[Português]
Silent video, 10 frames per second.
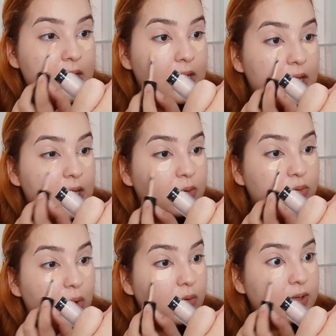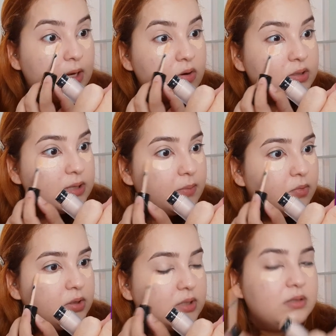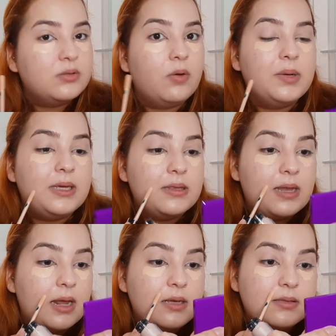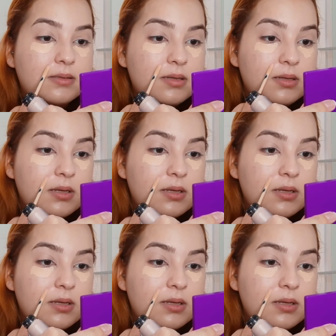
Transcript: e o tom dele eu gostei muito, esse tom aqui 3.